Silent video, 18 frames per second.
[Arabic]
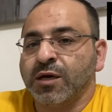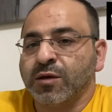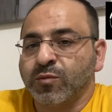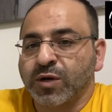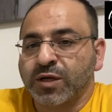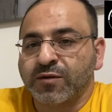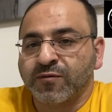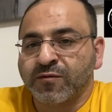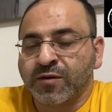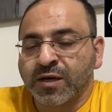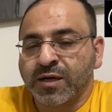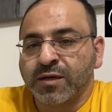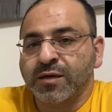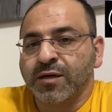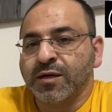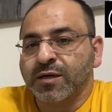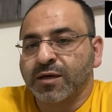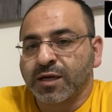بدفع
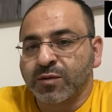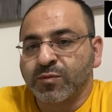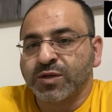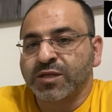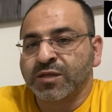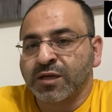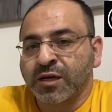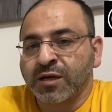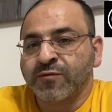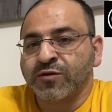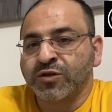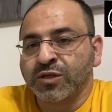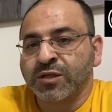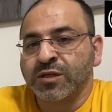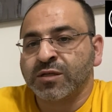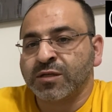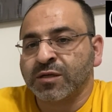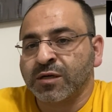5000 جنيه
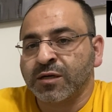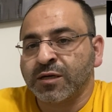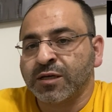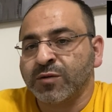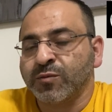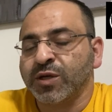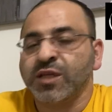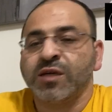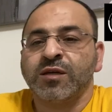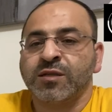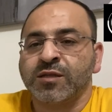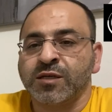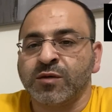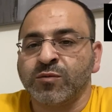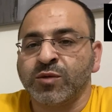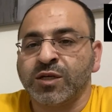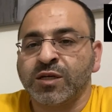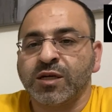استرليني بدل
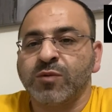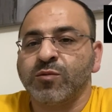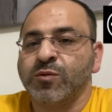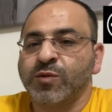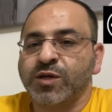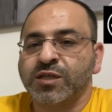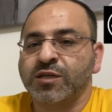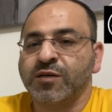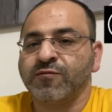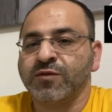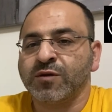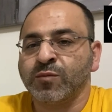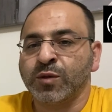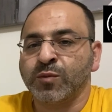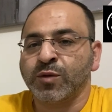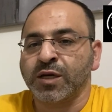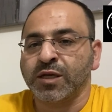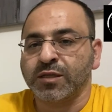التامين قبل ما اسافر من
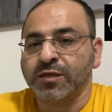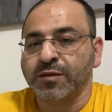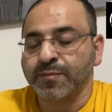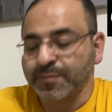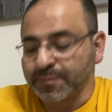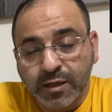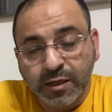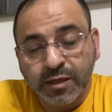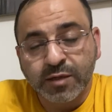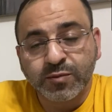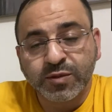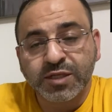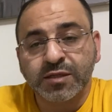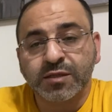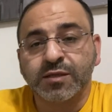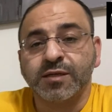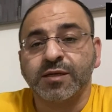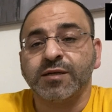بلدي رقم
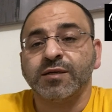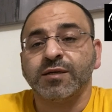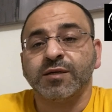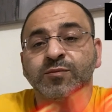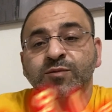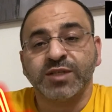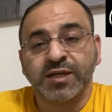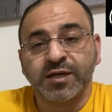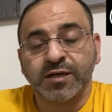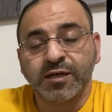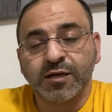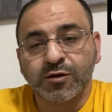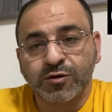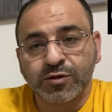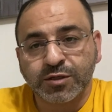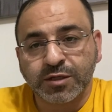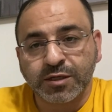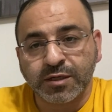ستة امتحان
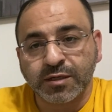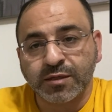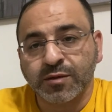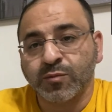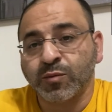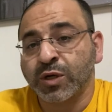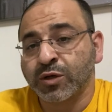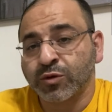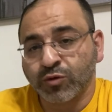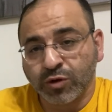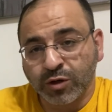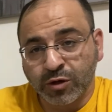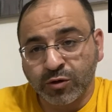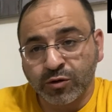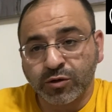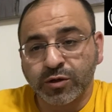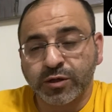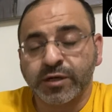الاوسكي برضه
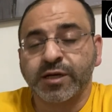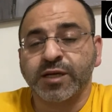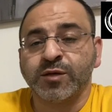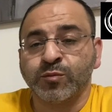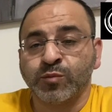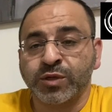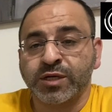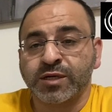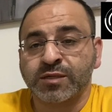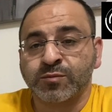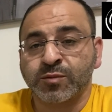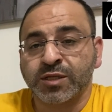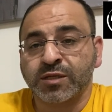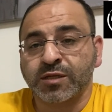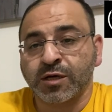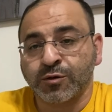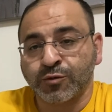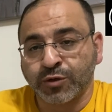له ريمبيرزمنت
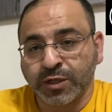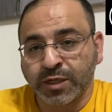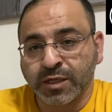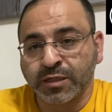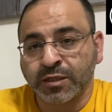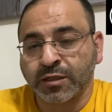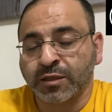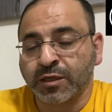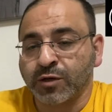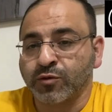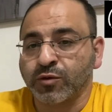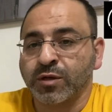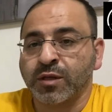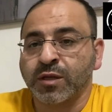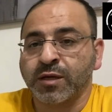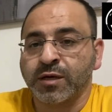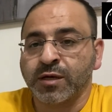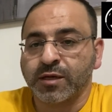او اعاده تعويض
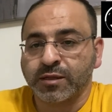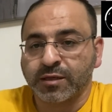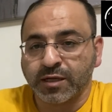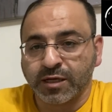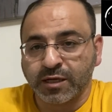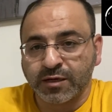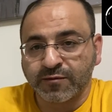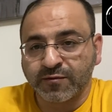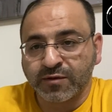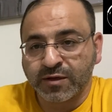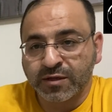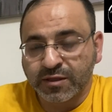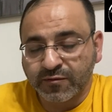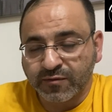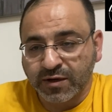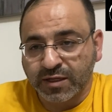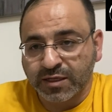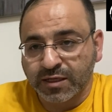للتكاليف اللي
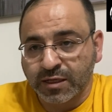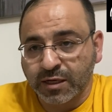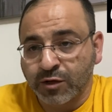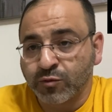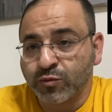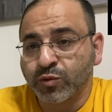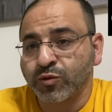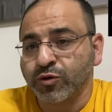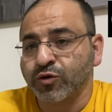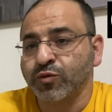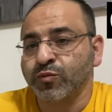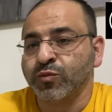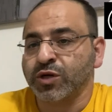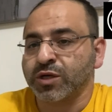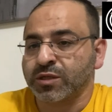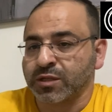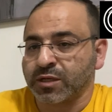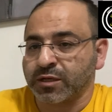دفعتها او ممكن هم
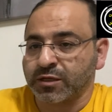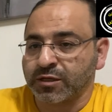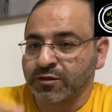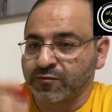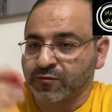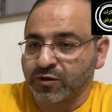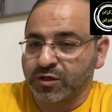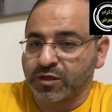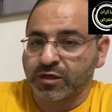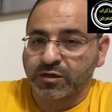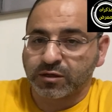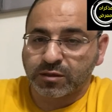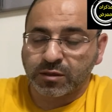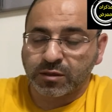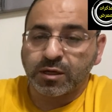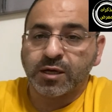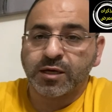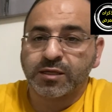اصلا يدفعوا عنك
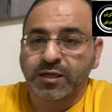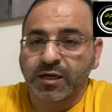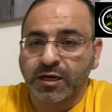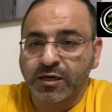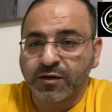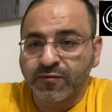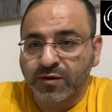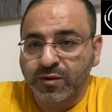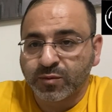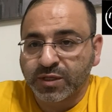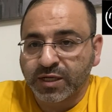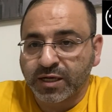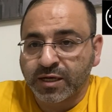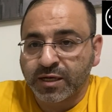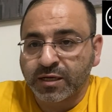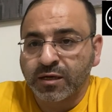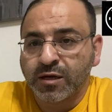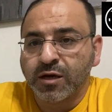تكاليف
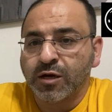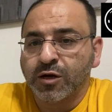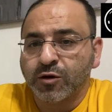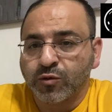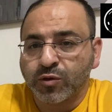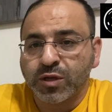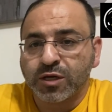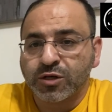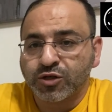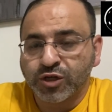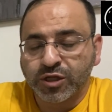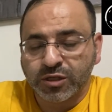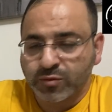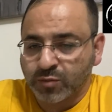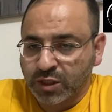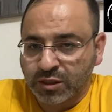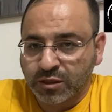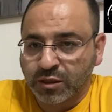الامتحان واذا نجحت
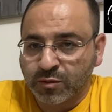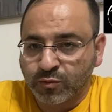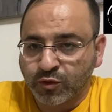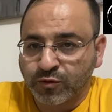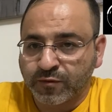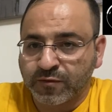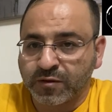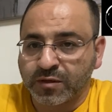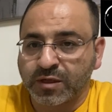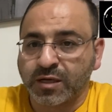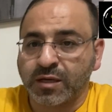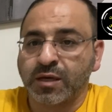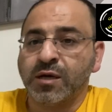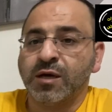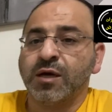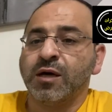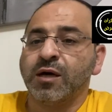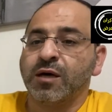ما يطالبوك فيها
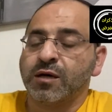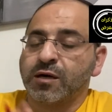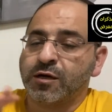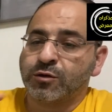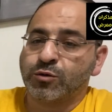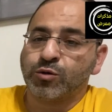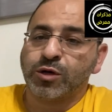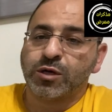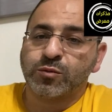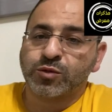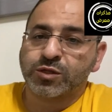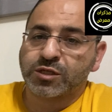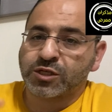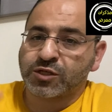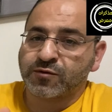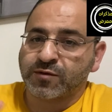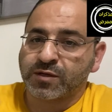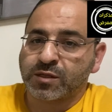راح تروح
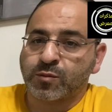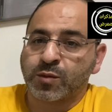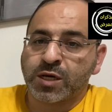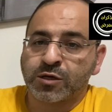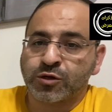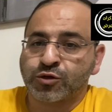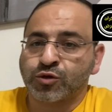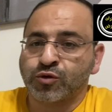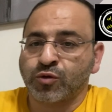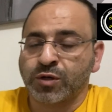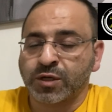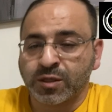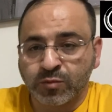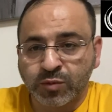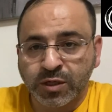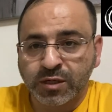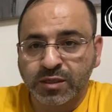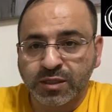المستشفى تبلش شغل
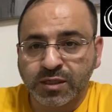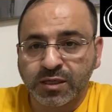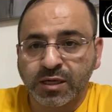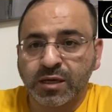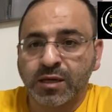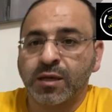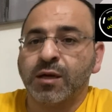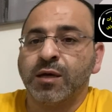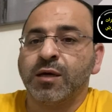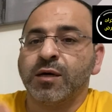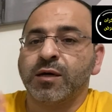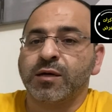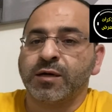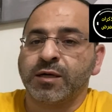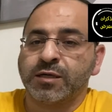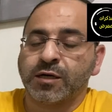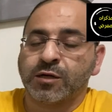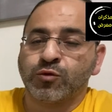كبراكتيكال
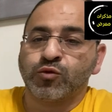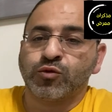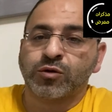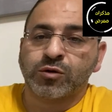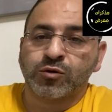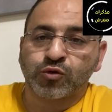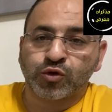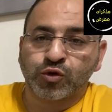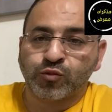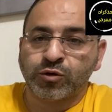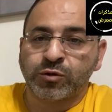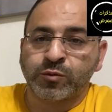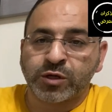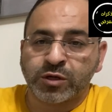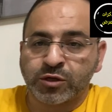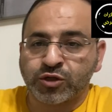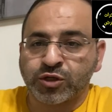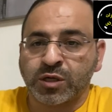راح يعطوك الكتب
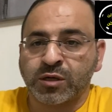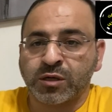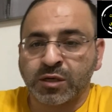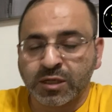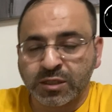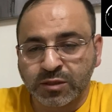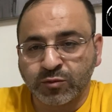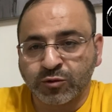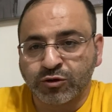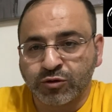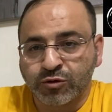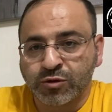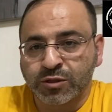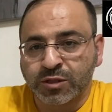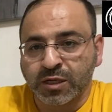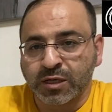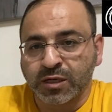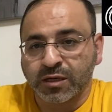والمراجع اللي لازم
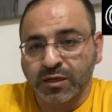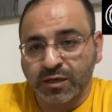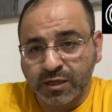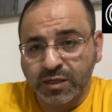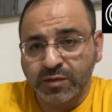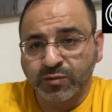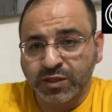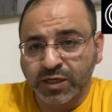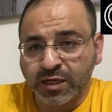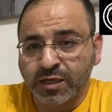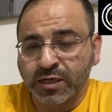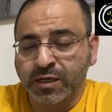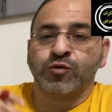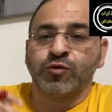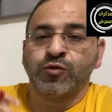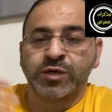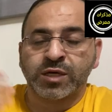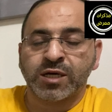تدرس عليها للامتحان
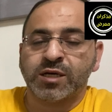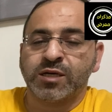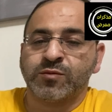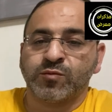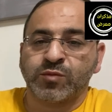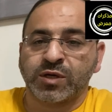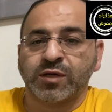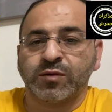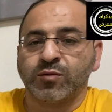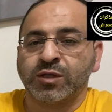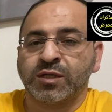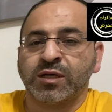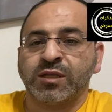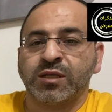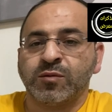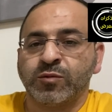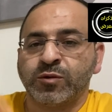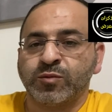ويا اما
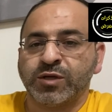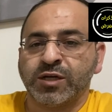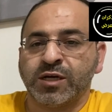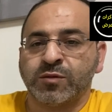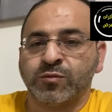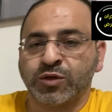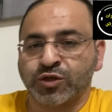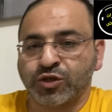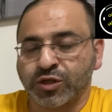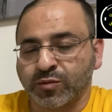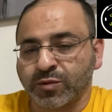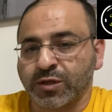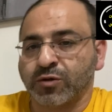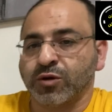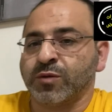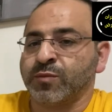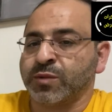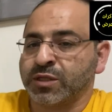بتقدم الامتحان من جيبتك
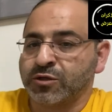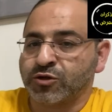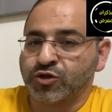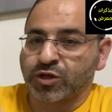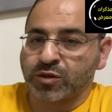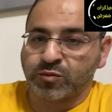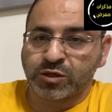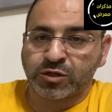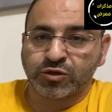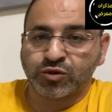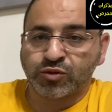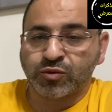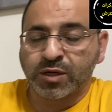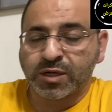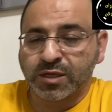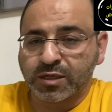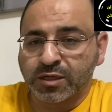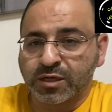ولما تنجح بيرجعوا
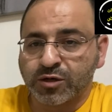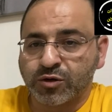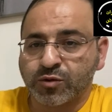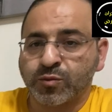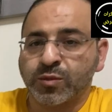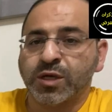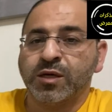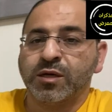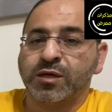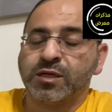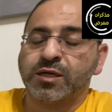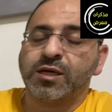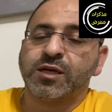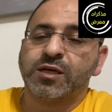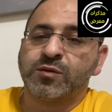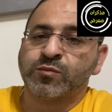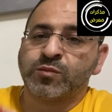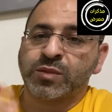لك اياهم
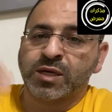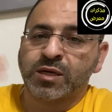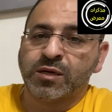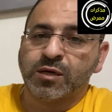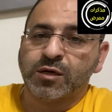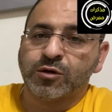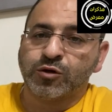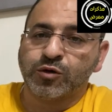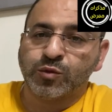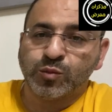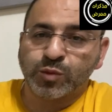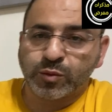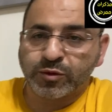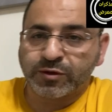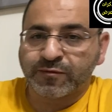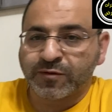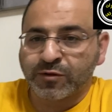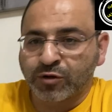يا اما هم
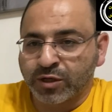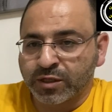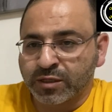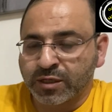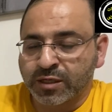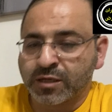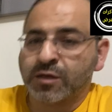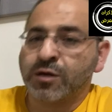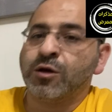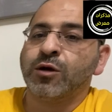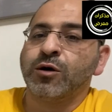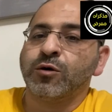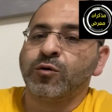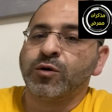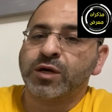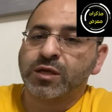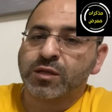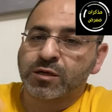بيدفعوا عنك
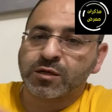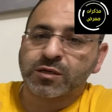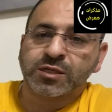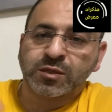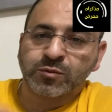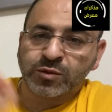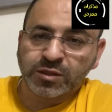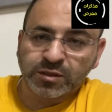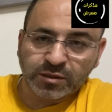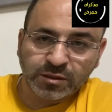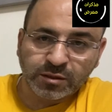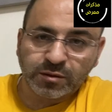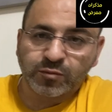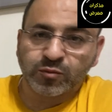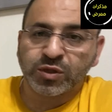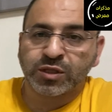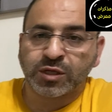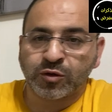واذا رسبت
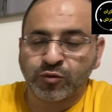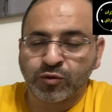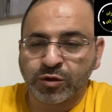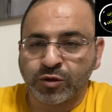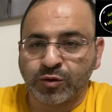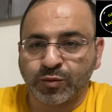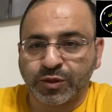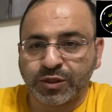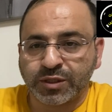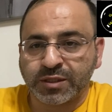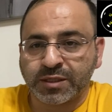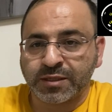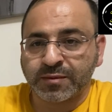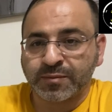بتعوضهم انت